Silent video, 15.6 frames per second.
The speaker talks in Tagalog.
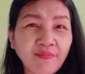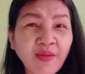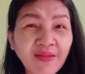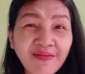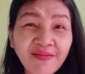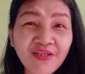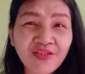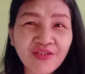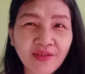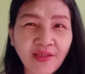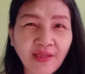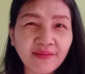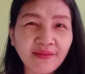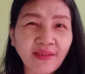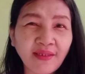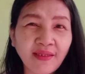Message
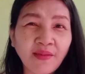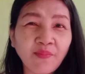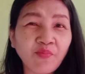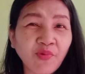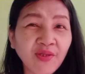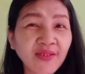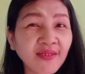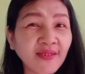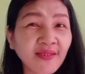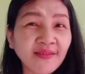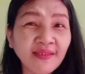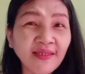lang talaga. Pwede nating